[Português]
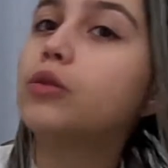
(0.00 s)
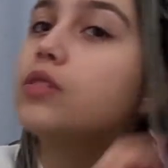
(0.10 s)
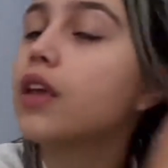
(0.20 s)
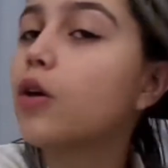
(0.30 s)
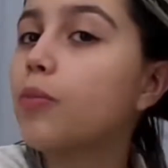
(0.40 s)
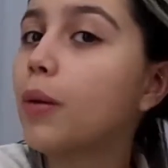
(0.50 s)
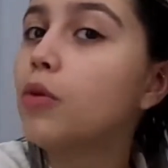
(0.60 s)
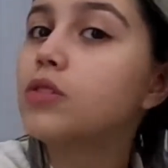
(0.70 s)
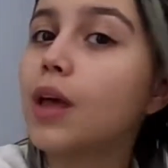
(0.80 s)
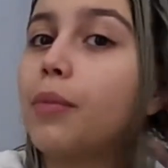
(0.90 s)
seco pra
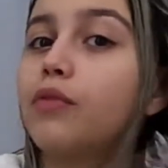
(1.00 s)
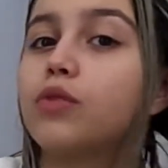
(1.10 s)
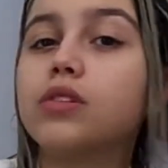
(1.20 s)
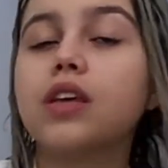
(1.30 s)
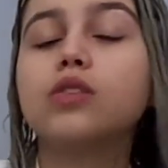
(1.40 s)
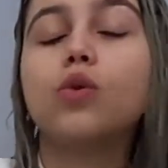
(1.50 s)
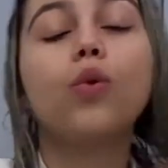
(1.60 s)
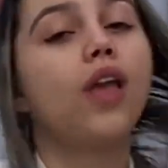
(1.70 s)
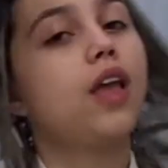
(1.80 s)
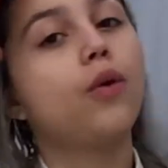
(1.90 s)
mostrar pra vocês o
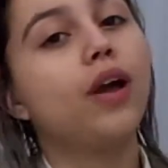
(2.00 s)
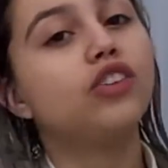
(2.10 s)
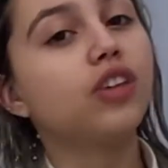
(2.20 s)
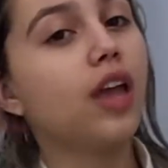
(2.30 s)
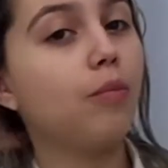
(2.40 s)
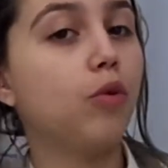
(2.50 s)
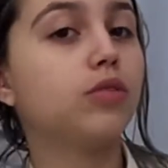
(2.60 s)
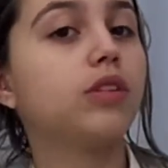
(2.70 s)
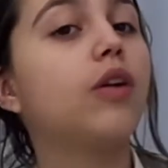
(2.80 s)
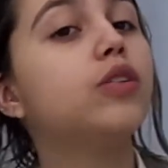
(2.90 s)
que, que eu achei,
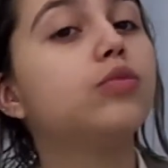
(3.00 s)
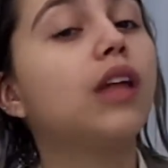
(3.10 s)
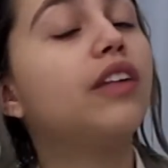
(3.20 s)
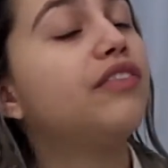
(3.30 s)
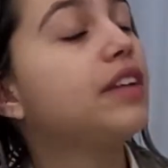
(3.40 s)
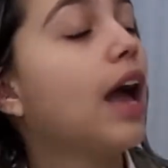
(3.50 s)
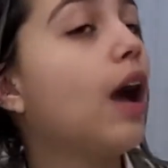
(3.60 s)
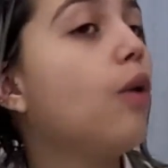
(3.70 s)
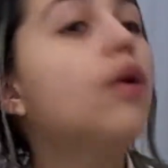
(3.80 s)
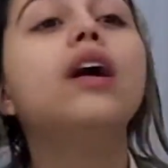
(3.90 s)
mostrar o resultado final.